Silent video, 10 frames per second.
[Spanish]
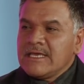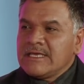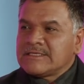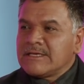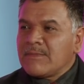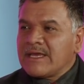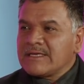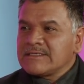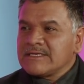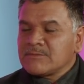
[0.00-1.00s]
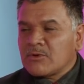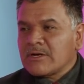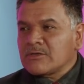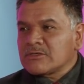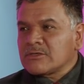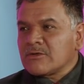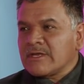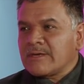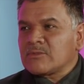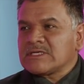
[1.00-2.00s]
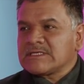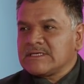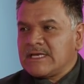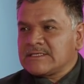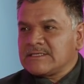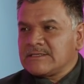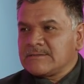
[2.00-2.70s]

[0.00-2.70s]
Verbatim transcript: y si envejece es porque nosotros lo dejamos así.